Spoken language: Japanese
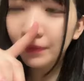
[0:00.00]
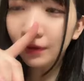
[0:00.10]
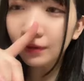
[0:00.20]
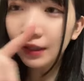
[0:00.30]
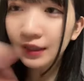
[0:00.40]
お
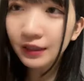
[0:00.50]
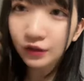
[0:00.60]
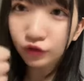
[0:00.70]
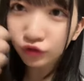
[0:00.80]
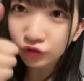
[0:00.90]
二人です
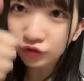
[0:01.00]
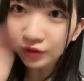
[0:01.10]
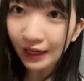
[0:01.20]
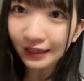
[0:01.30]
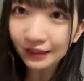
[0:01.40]

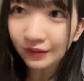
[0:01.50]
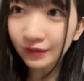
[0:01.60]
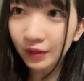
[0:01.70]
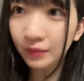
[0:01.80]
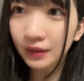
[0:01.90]
グーグーありがとうご
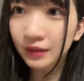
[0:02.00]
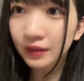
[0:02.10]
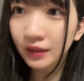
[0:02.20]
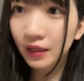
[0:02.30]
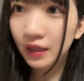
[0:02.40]
ざいます
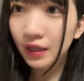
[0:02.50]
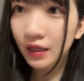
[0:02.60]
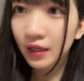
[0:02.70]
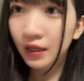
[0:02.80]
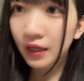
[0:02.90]

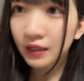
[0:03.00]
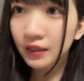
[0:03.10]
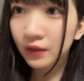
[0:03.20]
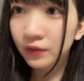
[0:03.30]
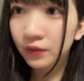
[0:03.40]
明
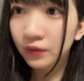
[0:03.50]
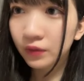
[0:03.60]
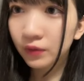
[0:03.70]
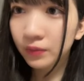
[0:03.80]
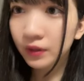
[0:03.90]
日
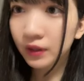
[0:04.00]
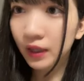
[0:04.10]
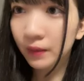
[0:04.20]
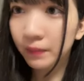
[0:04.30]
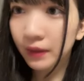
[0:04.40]
フロートを持っ
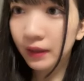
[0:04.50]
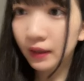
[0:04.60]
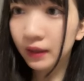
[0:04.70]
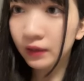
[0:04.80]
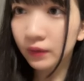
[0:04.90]
て
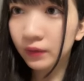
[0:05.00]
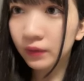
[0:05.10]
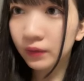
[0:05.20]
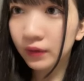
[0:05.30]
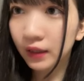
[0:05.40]
ペンライト
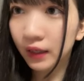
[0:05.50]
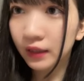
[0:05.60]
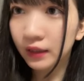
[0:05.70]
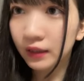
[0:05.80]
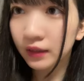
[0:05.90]
買い
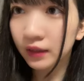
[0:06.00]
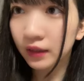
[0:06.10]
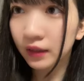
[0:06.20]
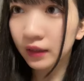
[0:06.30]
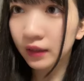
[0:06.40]
に行っ
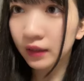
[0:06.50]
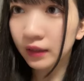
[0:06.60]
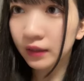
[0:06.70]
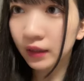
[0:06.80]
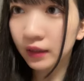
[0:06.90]
て行っ
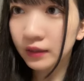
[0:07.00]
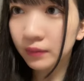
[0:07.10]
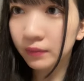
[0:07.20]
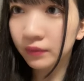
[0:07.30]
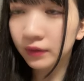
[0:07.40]
たら3
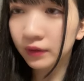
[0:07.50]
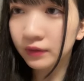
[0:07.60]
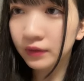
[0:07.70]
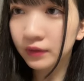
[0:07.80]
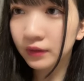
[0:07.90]
本なの
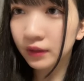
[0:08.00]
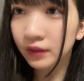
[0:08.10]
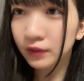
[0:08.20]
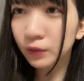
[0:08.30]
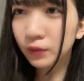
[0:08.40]
知って
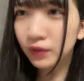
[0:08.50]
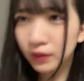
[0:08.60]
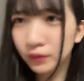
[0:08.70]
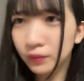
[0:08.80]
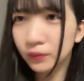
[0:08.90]
そうな
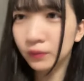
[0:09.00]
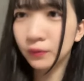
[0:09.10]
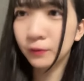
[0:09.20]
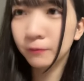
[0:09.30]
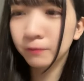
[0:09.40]
の
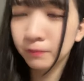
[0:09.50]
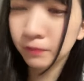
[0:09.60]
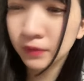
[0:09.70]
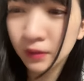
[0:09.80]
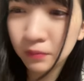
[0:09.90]

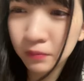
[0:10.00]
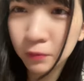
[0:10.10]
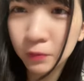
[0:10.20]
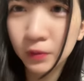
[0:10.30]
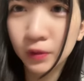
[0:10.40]
3
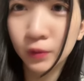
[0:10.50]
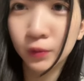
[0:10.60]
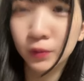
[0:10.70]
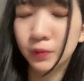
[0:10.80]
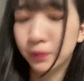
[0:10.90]
本なの
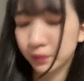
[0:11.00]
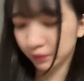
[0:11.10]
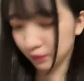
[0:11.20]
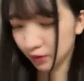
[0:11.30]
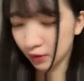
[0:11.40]

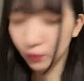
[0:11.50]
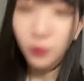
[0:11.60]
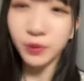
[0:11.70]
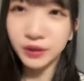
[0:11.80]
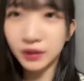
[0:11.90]
ご
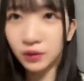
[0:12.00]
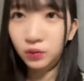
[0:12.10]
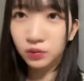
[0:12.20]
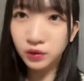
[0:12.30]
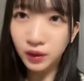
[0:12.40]
めんね多
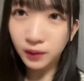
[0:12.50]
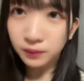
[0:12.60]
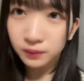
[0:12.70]
くて。